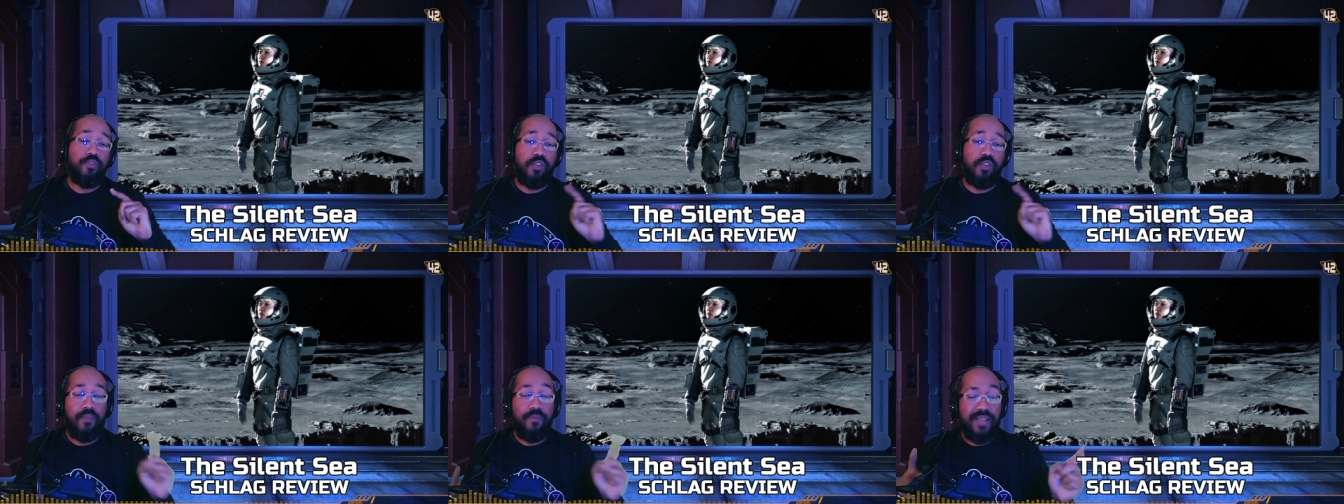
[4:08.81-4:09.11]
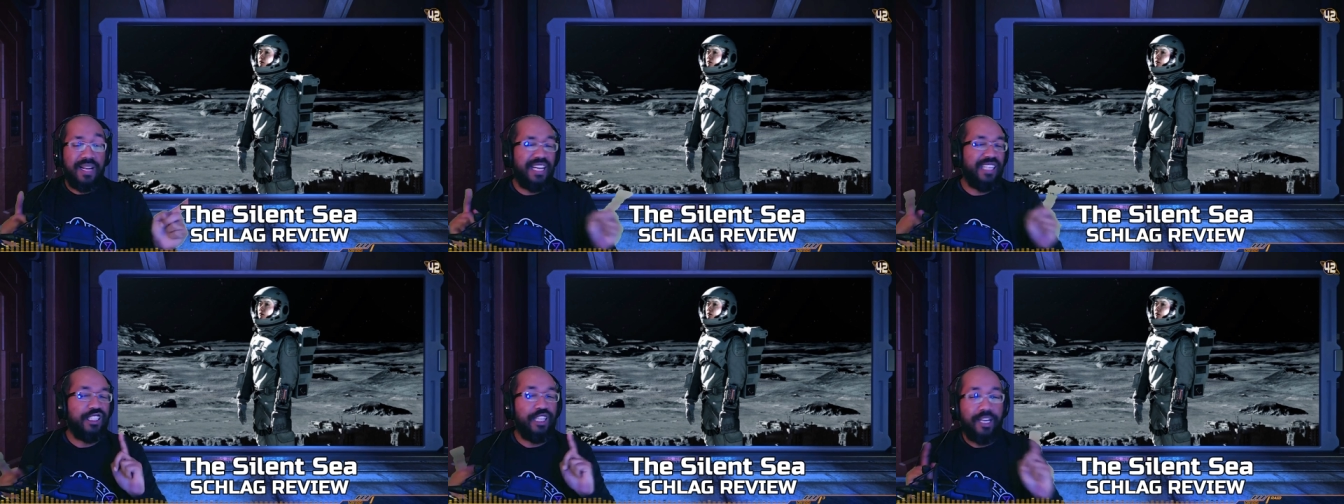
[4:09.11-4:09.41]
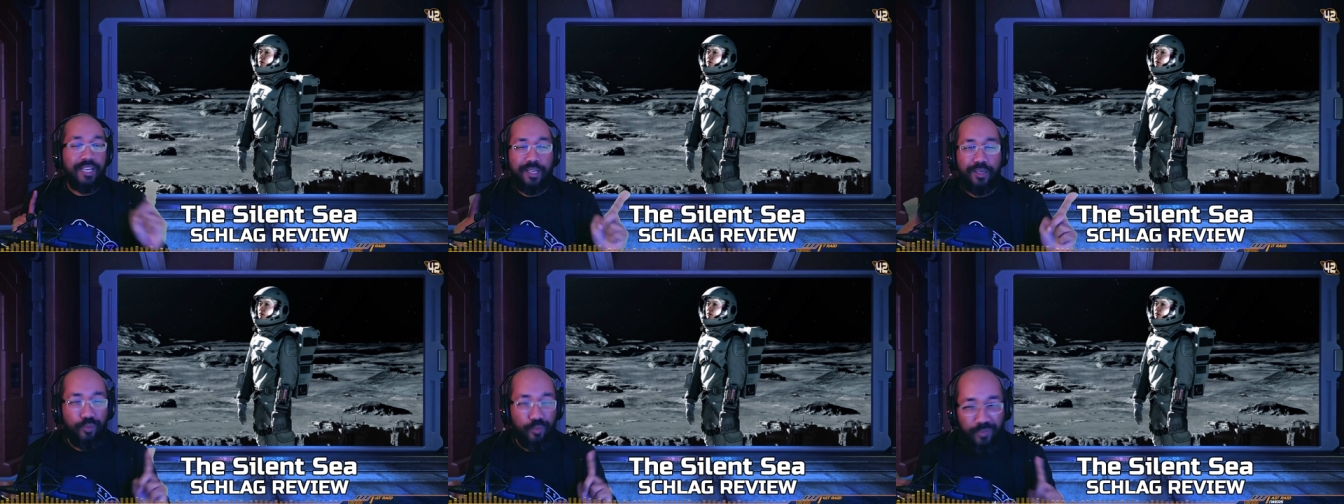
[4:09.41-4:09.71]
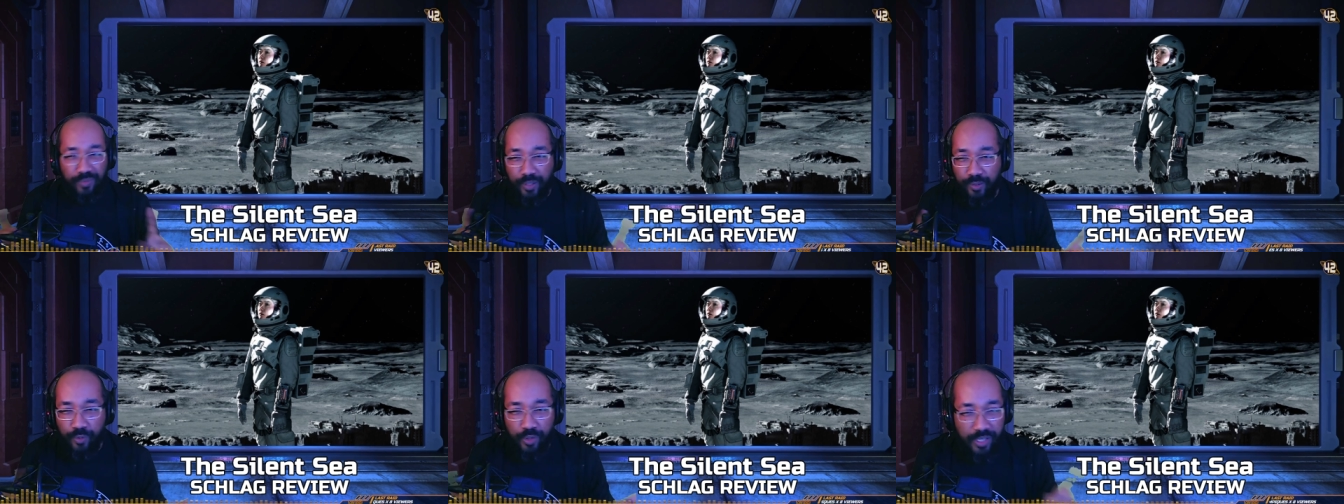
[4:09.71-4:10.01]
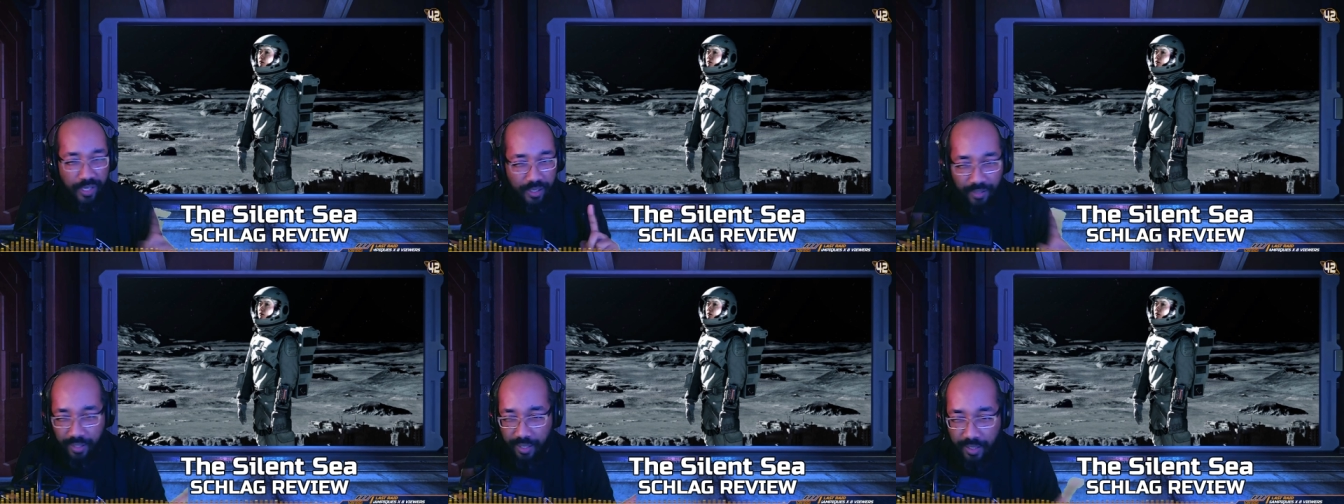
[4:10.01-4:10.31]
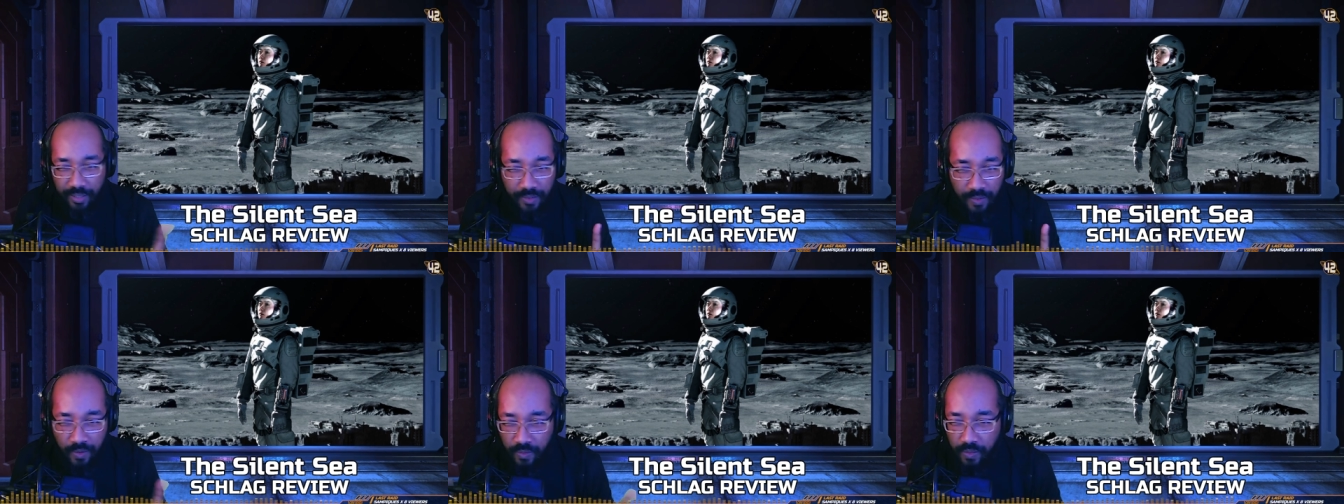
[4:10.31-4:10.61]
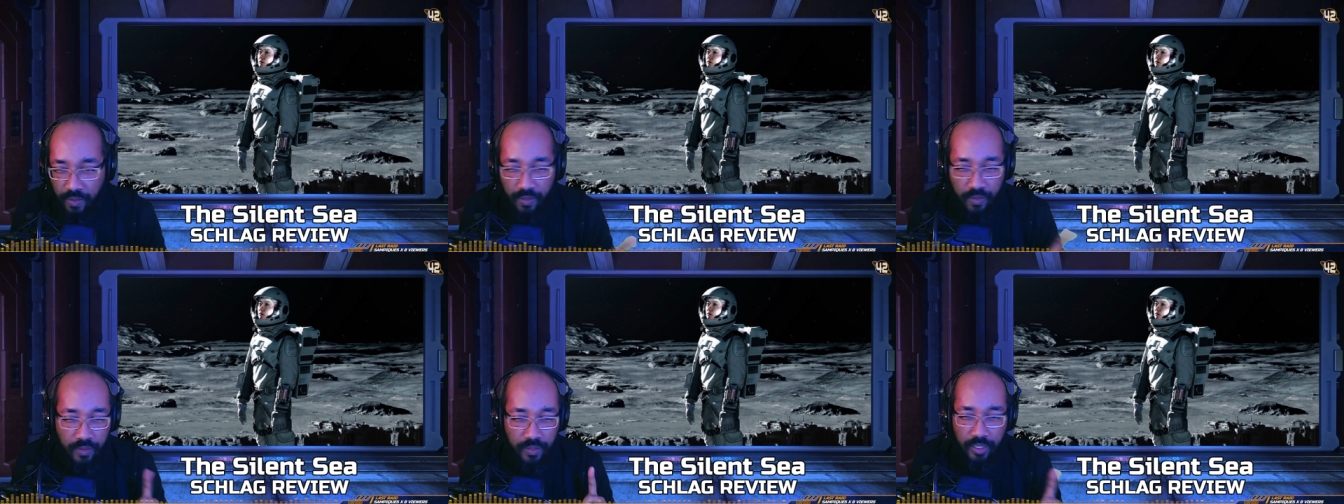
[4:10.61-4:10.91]
entre guillemets, la chaque review va devenir
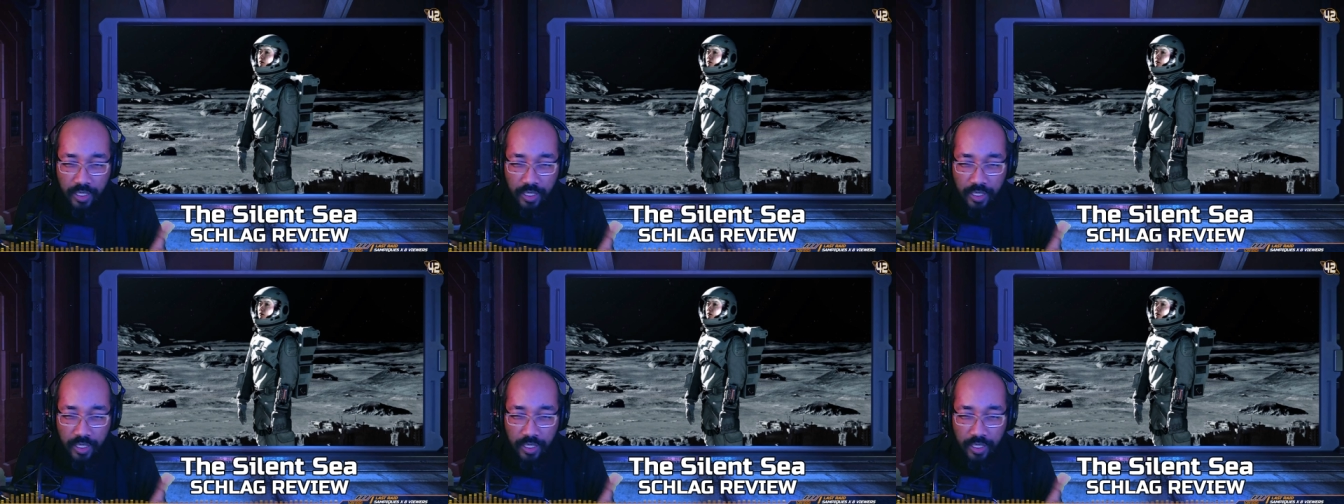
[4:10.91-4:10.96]
intéressante euh,